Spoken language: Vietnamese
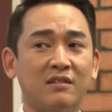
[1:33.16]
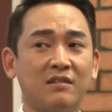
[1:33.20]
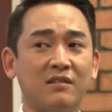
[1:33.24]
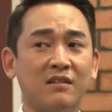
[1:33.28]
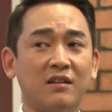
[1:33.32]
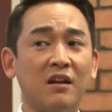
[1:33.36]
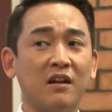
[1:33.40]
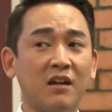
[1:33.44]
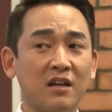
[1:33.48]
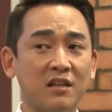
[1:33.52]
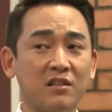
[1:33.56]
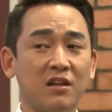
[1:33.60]

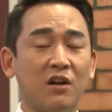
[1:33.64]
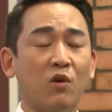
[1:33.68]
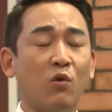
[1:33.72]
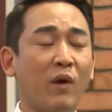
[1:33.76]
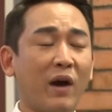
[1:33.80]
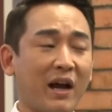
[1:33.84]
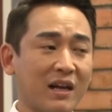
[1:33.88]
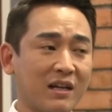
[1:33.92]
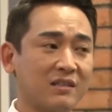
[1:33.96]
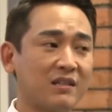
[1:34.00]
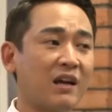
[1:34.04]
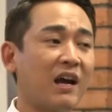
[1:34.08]
trên cái sự
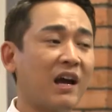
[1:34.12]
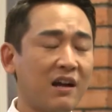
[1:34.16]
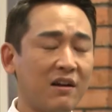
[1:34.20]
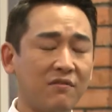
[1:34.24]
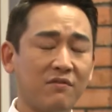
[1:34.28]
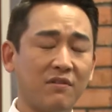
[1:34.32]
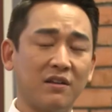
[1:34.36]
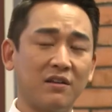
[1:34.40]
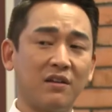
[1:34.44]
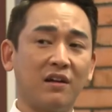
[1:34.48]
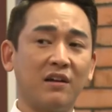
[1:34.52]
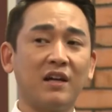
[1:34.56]
quan
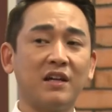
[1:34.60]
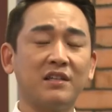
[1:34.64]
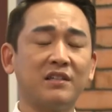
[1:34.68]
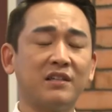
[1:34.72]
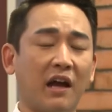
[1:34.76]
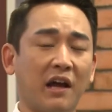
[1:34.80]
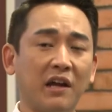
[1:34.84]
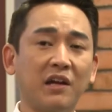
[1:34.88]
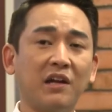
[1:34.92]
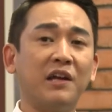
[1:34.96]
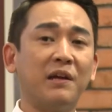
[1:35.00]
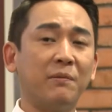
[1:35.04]
sát và những cái
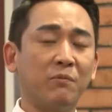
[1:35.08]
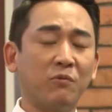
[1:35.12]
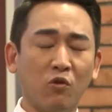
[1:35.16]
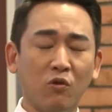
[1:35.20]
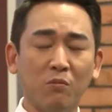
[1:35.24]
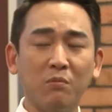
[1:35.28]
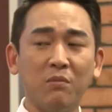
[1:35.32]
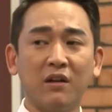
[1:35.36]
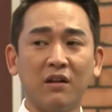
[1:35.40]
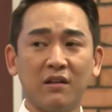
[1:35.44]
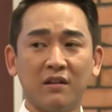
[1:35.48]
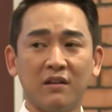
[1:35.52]
trải nghiệm của
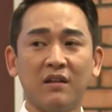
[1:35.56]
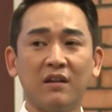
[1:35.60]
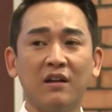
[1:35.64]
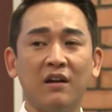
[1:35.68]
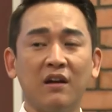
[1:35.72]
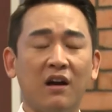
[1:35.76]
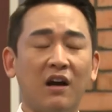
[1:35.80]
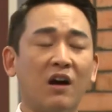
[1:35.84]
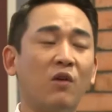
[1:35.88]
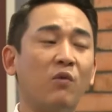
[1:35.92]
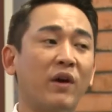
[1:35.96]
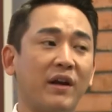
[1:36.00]
mình
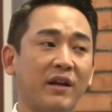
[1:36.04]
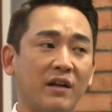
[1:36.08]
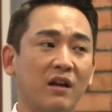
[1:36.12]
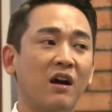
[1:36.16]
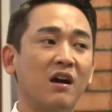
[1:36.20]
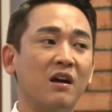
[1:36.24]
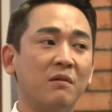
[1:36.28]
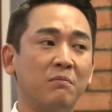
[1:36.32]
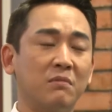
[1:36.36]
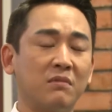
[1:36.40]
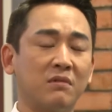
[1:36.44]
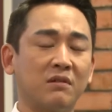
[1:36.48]
ở ngoài
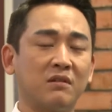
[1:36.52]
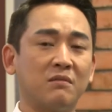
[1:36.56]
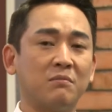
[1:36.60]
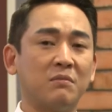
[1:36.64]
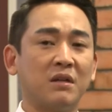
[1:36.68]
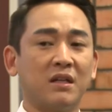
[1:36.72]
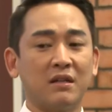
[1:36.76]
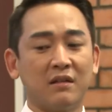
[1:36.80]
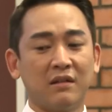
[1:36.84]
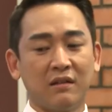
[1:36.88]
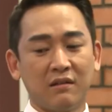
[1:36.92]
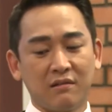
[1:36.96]
đời
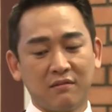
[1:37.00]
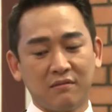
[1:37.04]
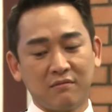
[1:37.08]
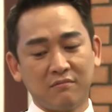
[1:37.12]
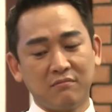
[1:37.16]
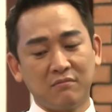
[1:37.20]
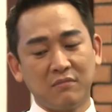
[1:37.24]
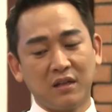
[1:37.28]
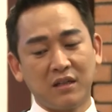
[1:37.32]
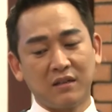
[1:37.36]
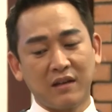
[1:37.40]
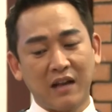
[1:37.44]
mình
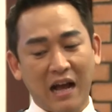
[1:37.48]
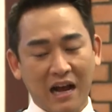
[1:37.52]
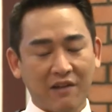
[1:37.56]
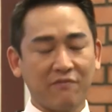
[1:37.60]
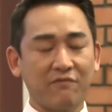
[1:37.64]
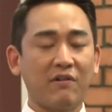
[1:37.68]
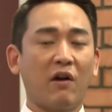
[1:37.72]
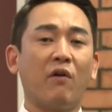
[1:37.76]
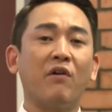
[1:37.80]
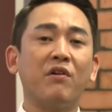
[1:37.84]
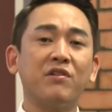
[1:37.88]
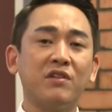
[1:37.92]
mình đặt
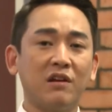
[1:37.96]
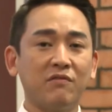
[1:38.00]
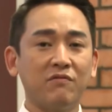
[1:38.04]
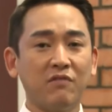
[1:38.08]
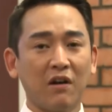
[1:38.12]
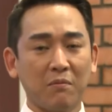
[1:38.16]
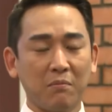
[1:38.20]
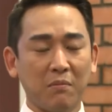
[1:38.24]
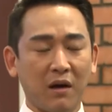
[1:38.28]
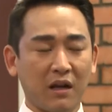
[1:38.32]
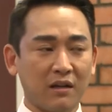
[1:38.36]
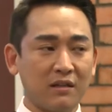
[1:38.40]
vào cái nhân
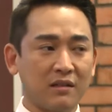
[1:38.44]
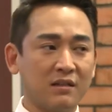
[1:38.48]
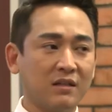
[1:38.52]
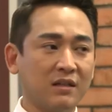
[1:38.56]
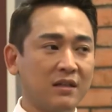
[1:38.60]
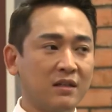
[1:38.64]
vật mạnh